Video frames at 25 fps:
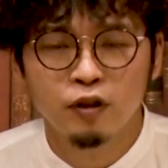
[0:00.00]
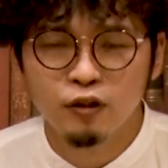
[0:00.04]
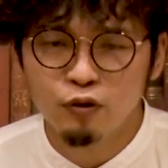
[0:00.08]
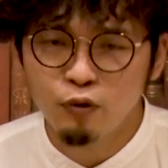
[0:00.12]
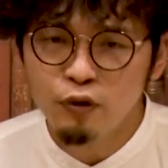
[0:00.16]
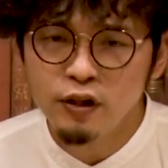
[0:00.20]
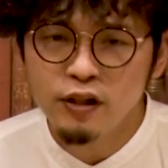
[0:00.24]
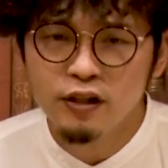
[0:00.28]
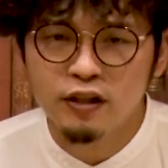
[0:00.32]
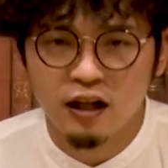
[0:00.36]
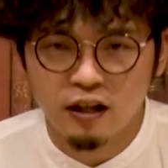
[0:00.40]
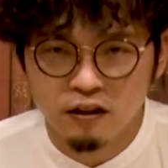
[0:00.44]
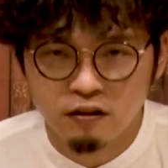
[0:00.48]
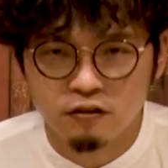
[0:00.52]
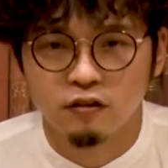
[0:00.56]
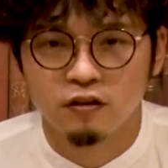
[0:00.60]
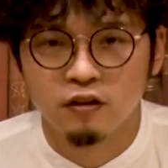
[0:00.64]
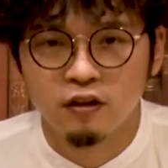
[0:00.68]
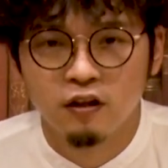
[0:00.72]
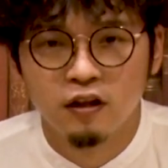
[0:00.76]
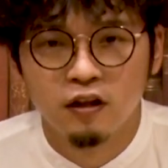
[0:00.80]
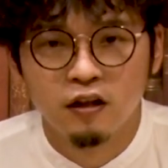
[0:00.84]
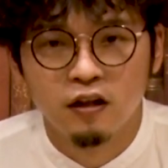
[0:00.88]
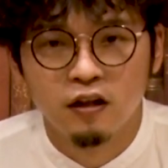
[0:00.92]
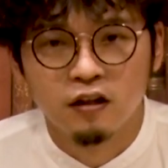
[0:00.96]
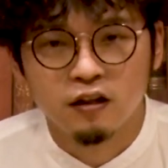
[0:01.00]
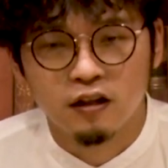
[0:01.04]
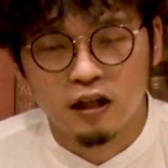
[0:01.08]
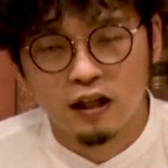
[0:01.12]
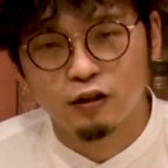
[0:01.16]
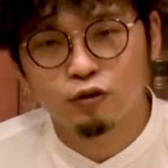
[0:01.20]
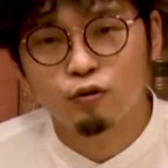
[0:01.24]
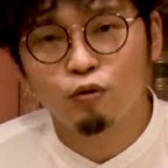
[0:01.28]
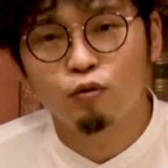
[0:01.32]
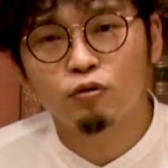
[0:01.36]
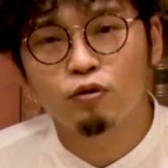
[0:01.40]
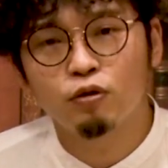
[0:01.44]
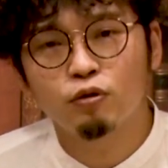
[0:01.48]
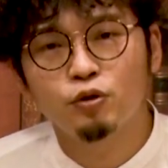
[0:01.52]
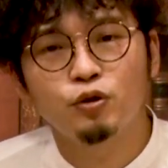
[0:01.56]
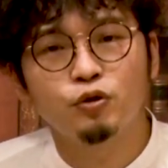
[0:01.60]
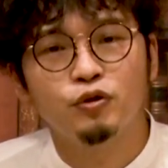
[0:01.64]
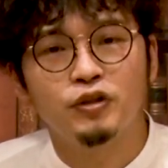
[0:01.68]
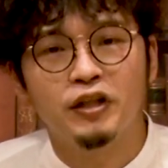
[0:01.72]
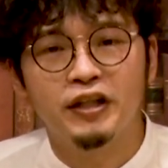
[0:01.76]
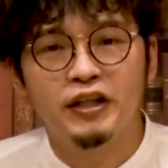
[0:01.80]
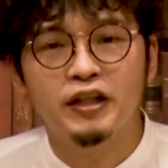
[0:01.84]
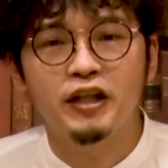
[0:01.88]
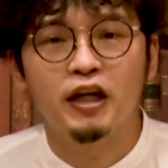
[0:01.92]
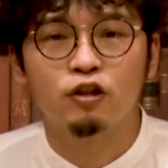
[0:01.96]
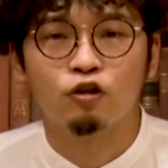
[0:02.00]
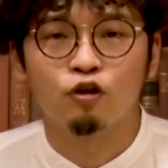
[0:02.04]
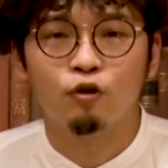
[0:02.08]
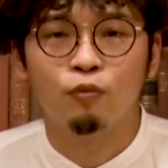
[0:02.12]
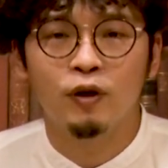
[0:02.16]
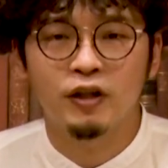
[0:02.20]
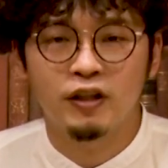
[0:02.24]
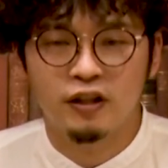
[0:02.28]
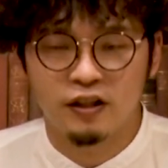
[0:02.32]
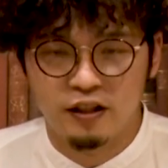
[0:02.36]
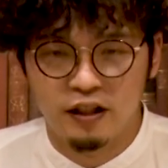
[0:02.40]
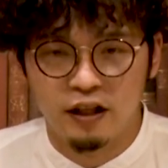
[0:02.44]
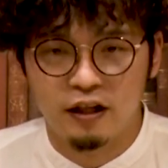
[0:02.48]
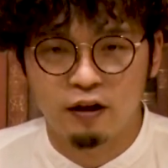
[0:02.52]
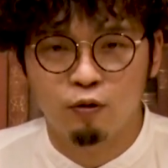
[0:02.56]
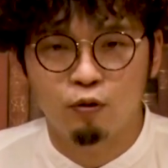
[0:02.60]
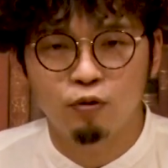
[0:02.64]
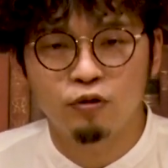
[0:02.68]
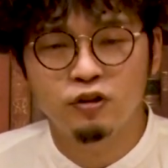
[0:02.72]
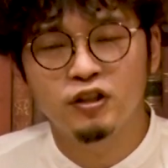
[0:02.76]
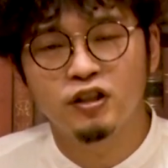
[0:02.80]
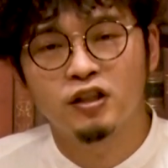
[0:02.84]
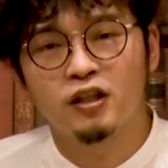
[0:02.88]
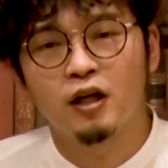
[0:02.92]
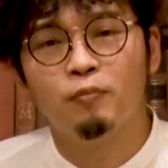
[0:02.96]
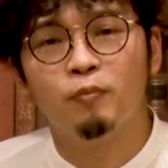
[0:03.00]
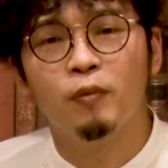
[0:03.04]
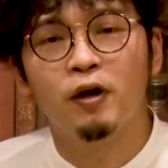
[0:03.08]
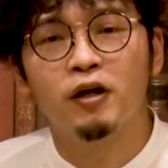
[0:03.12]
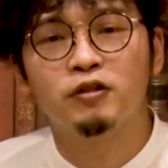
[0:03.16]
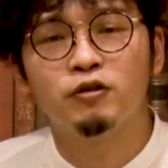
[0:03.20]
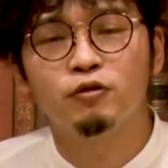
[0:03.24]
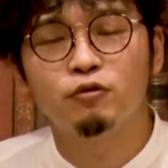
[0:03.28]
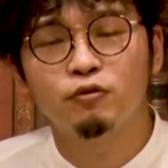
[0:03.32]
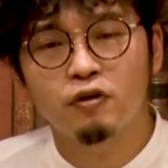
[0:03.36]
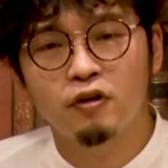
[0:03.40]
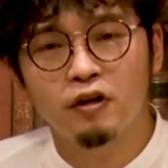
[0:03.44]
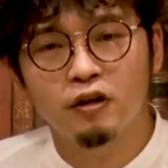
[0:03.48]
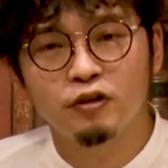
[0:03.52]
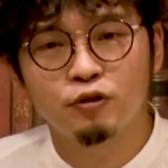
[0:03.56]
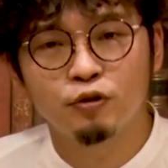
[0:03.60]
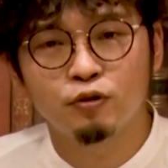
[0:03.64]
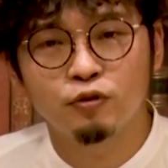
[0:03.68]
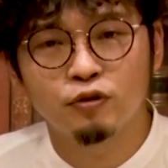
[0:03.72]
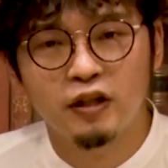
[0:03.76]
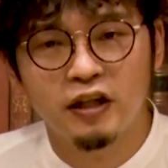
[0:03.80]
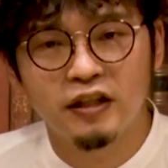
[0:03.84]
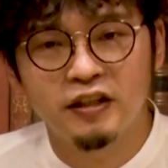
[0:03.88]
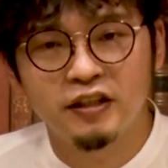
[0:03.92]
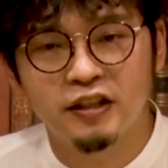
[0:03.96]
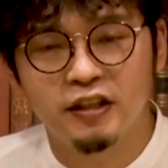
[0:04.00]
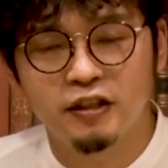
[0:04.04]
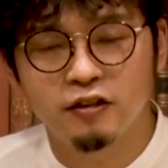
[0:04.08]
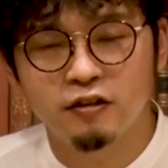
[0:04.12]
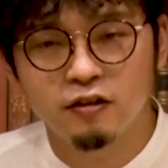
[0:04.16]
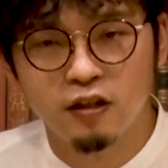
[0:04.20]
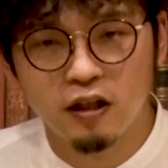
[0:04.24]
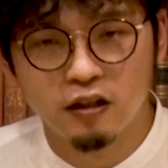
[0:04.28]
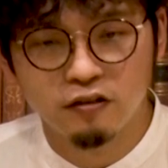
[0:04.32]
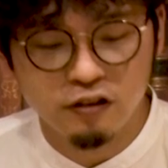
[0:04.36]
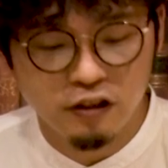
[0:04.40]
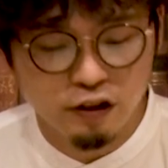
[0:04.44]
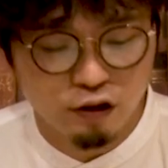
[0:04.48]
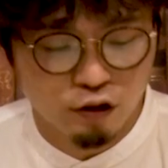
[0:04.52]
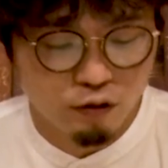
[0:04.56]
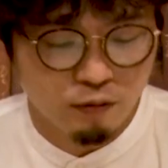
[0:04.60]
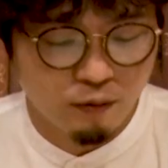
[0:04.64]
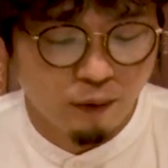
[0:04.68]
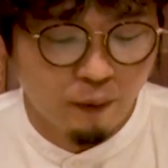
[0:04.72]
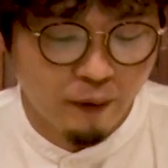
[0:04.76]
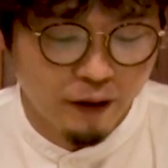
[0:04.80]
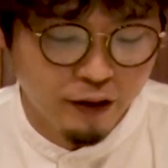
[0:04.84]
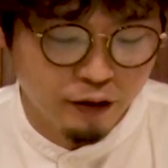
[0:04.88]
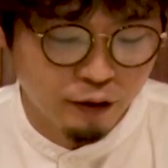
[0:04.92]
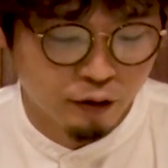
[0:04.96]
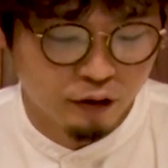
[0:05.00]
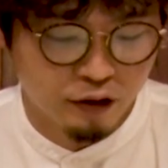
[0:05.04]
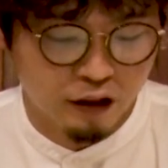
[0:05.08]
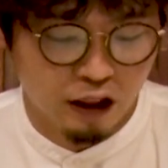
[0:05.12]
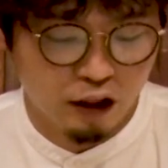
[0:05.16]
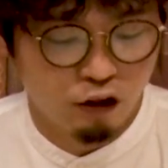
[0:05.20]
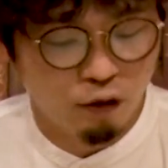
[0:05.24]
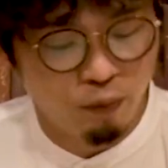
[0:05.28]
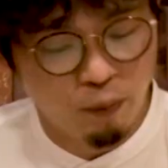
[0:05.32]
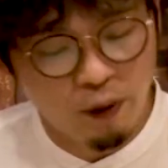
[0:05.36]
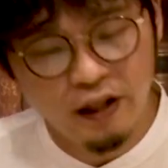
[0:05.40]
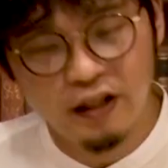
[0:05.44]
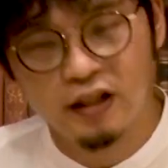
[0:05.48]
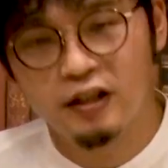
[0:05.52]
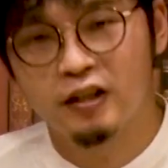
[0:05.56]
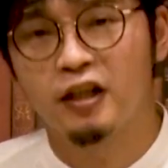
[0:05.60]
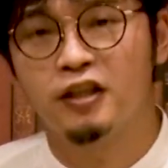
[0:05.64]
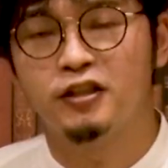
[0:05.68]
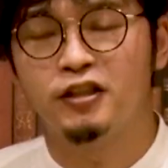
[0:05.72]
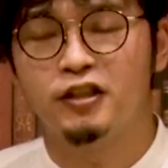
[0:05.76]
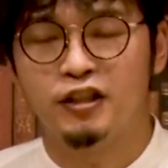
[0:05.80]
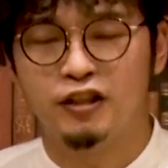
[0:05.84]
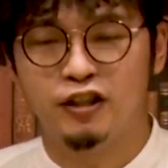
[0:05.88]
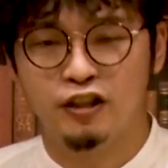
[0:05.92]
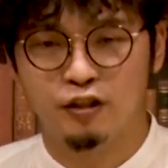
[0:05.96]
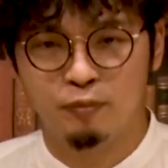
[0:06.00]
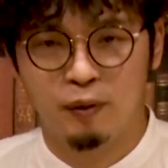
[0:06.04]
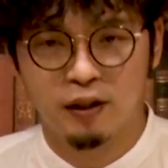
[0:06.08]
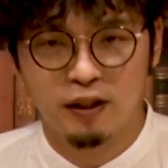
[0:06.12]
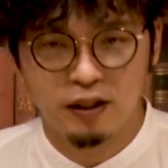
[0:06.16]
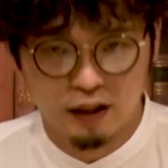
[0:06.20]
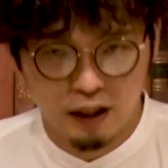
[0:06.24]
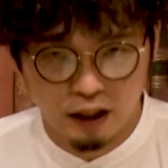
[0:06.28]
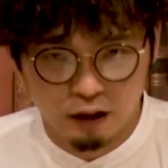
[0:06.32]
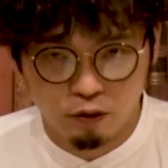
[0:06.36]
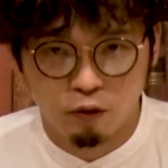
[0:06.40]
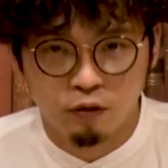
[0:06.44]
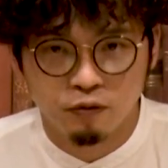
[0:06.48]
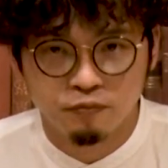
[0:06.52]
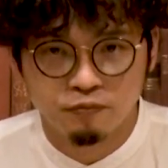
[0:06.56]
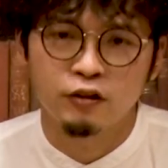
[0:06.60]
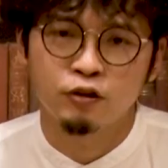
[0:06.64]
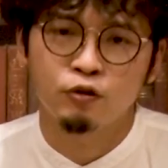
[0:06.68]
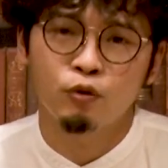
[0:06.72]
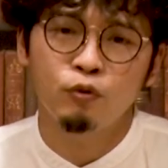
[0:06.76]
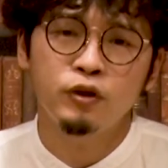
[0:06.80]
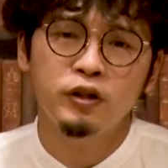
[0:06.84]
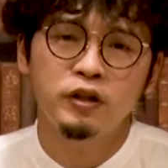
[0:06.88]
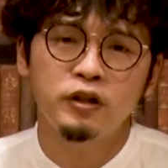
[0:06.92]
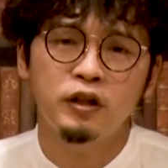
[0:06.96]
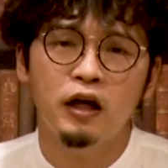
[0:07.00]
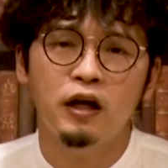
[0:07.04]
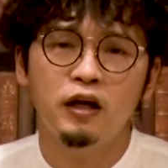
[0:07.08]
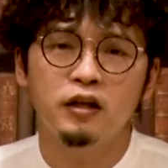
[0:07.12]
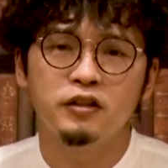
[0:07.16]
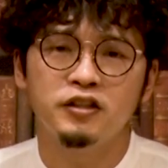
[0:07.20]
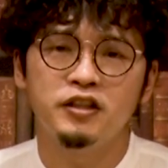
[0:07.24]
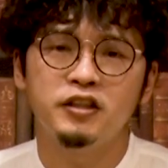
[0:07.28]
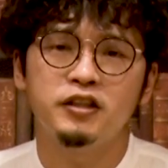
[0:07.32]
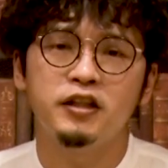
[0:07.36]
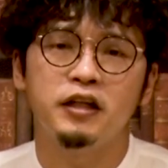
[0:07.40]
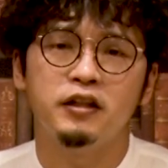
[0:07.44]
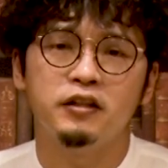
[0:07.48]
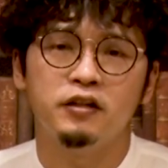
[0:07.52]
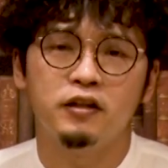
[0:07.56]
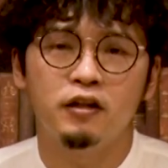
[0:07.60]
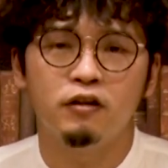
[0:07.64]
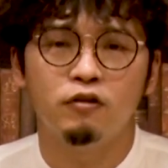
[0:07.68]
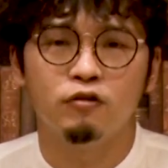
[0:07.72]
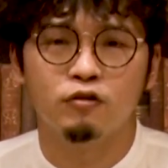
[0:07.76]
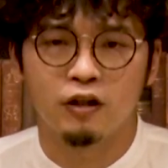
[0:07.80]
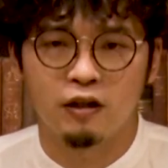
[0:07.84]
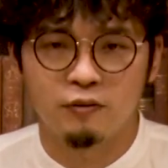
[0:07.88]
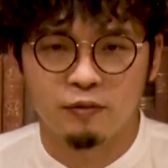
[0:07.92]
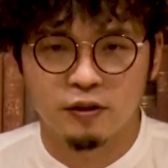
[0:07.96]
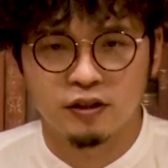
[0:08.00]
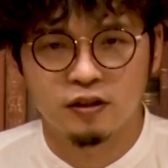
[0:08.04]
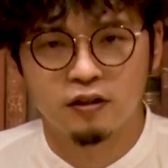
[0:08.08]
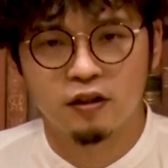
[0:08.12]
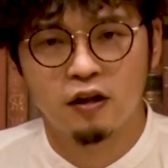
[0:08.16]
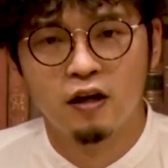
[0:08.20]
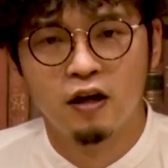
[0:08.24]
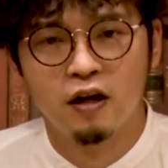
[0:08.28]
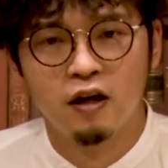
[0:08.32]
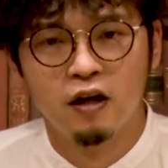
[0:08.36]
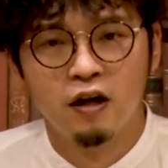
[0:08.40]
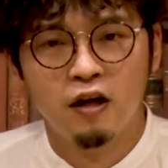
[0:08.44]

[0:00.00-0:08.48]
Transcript: とにかく仮装途中で火が止まって個人さん真っ黒な状態に気づかずにそのまま遺族さんの前に出してしまったと、そういった事件でございます。